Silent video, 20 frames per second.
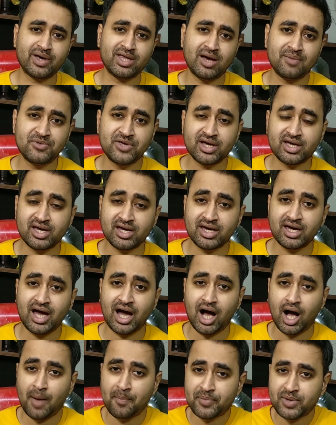बाद आप देखेंगे
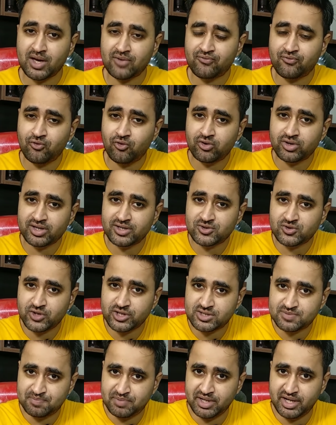आपके फ़ोन की
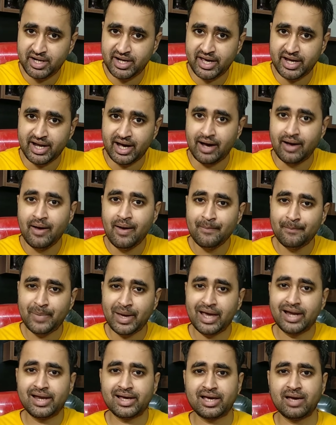जो स्पीड है ना
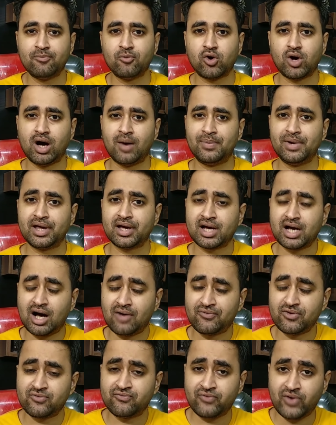पहले के मुकाबले
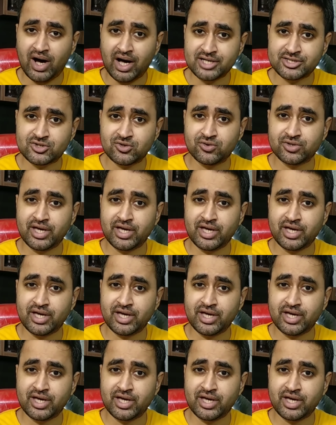काफ़ी फास्ट